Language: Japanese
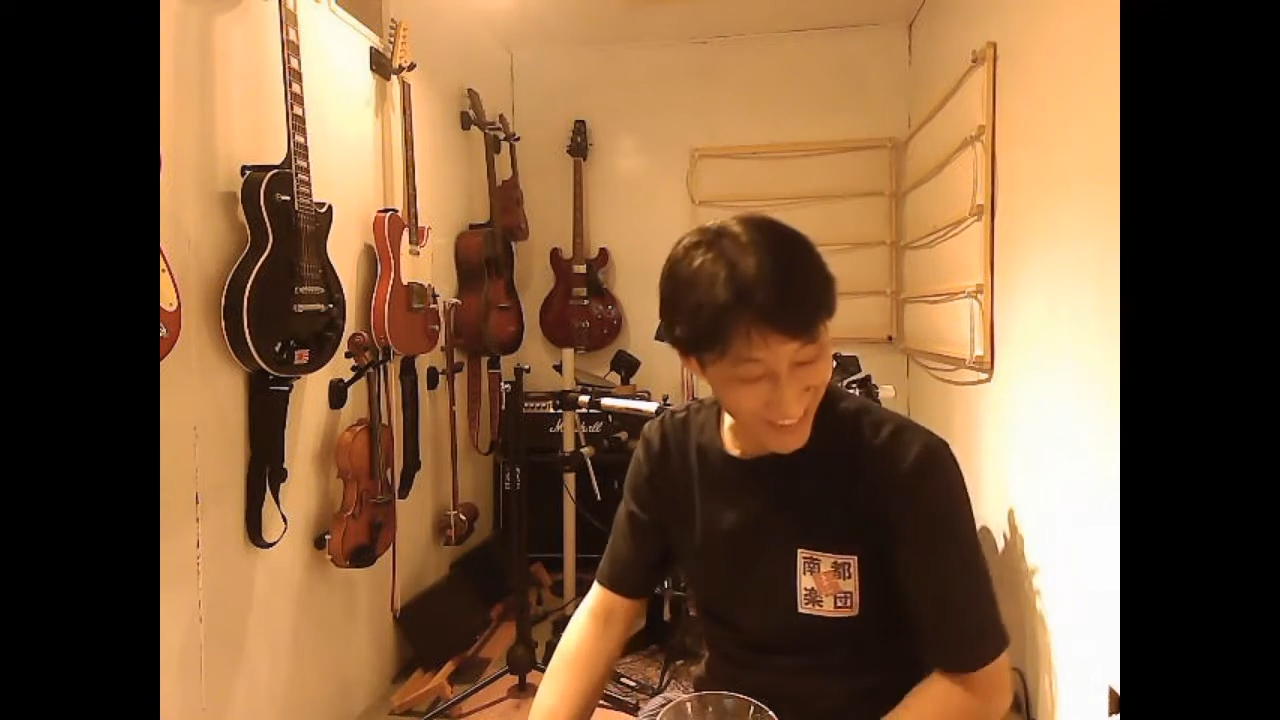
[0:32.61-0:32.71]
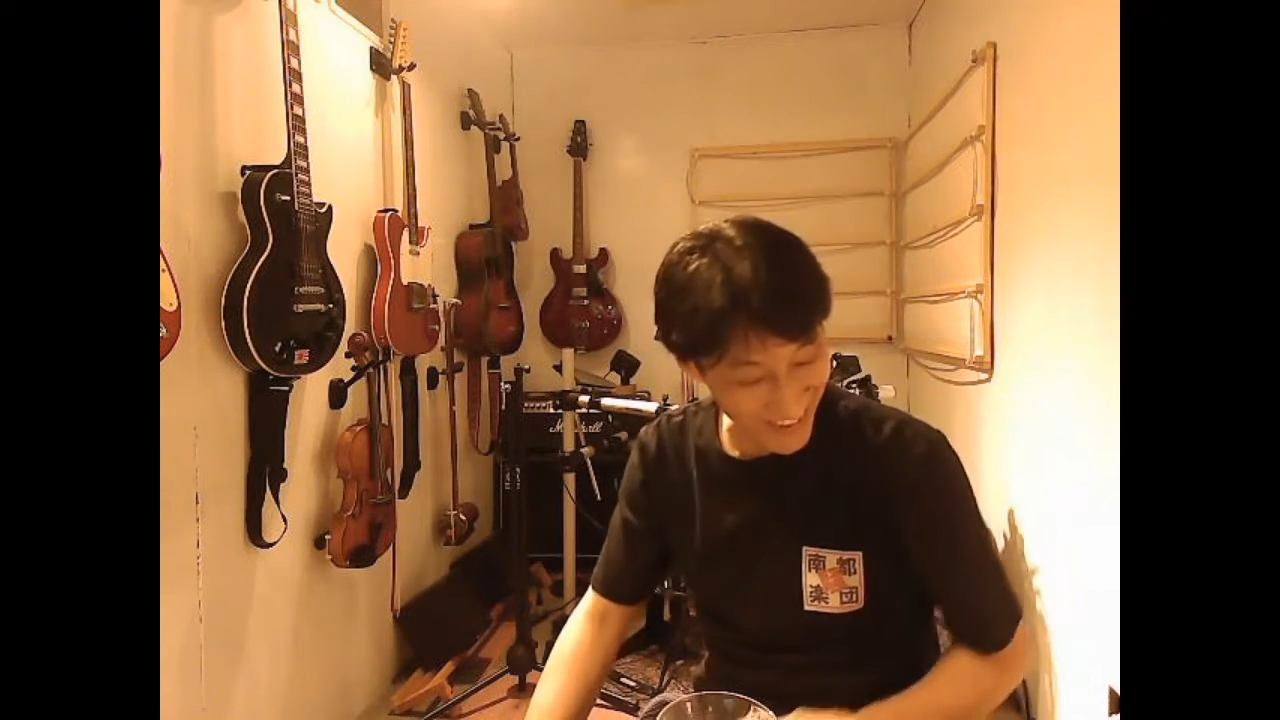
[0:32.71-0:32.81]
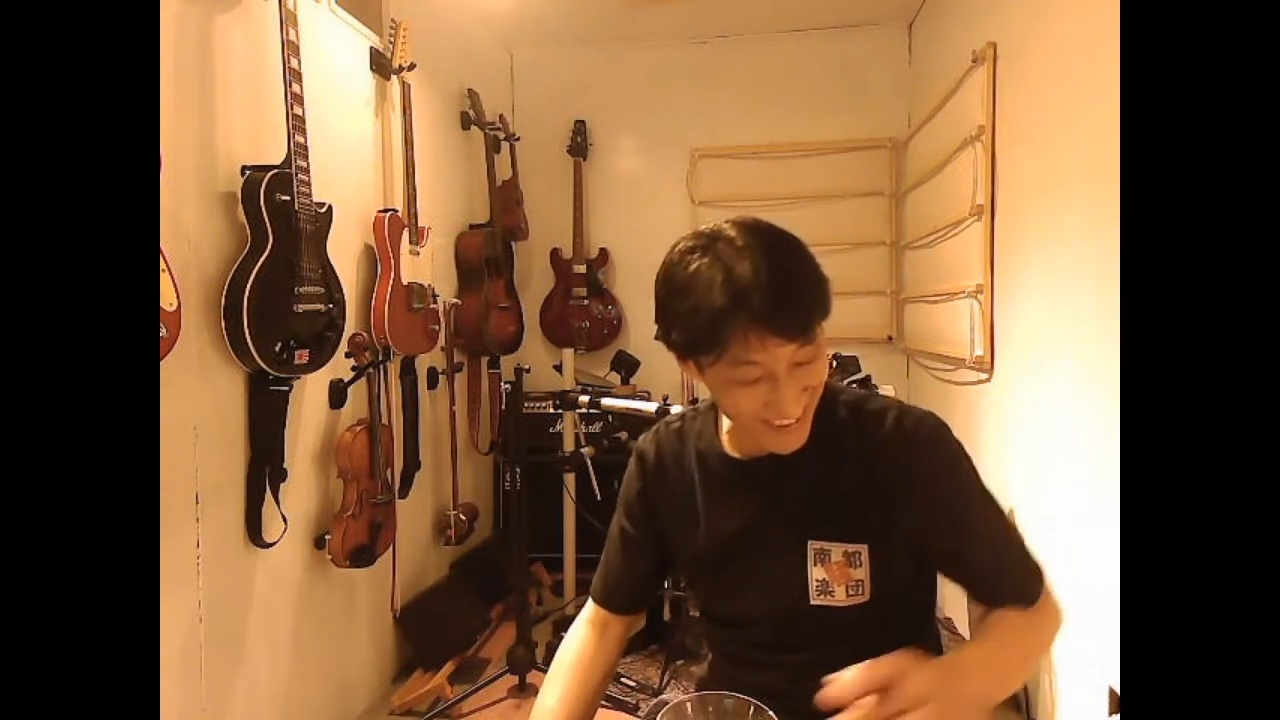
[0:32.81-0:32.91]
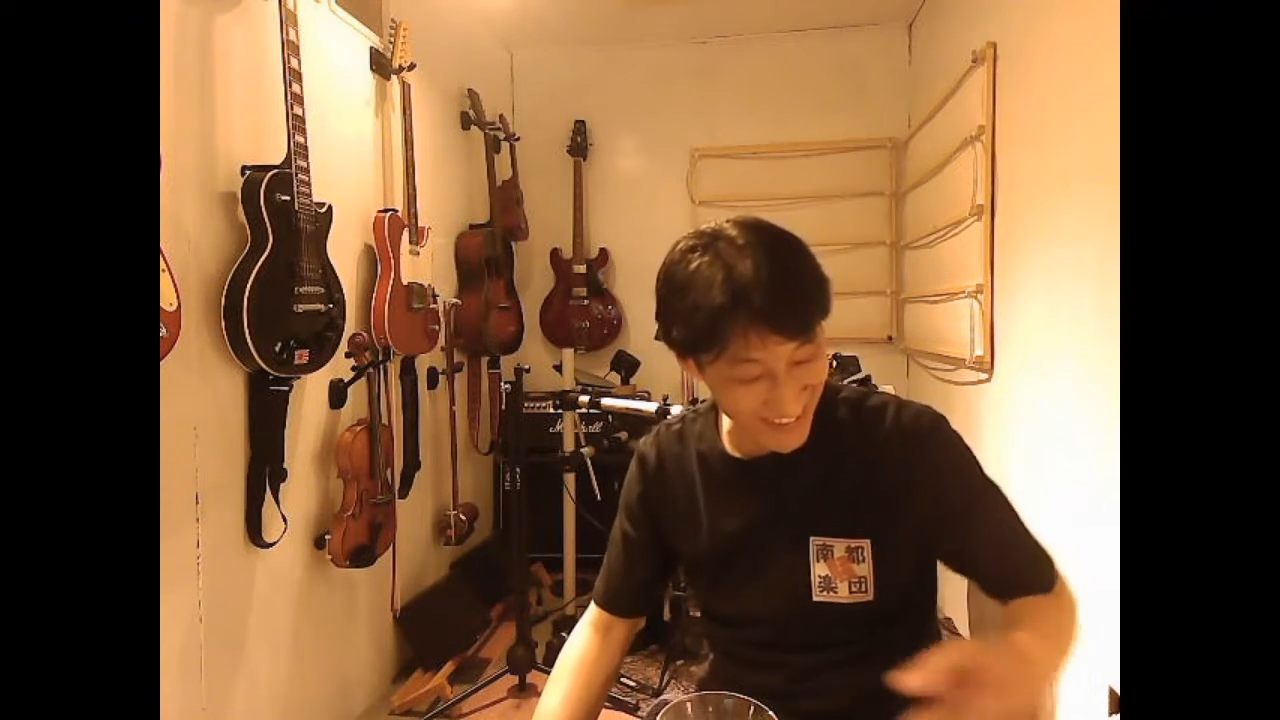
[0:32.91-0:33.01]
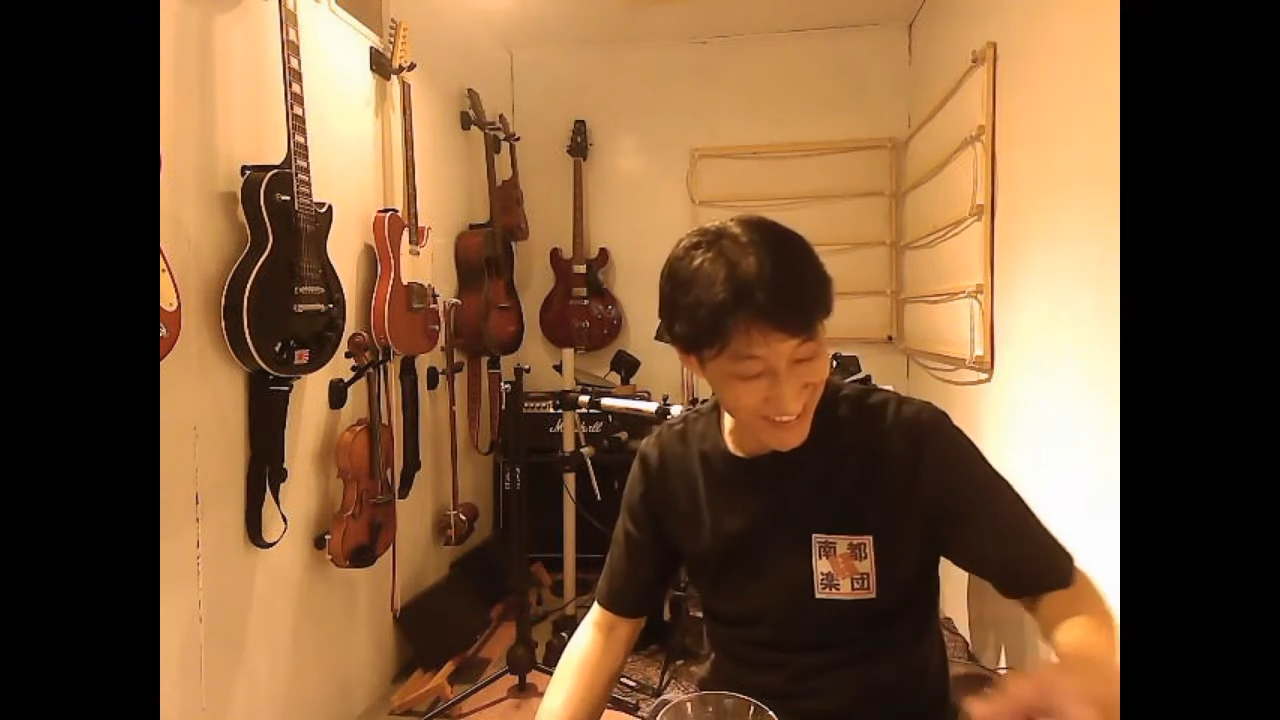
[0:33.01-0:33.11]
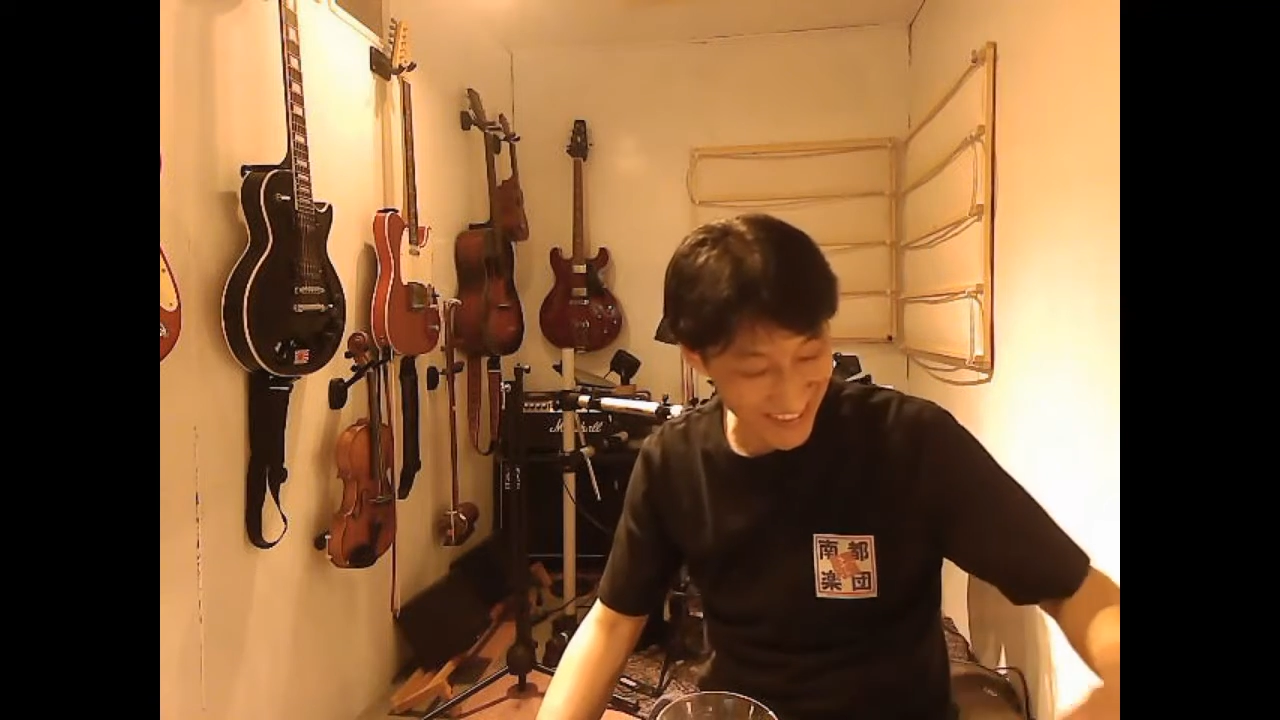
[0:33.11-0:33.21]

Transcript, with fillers: 覚えたつも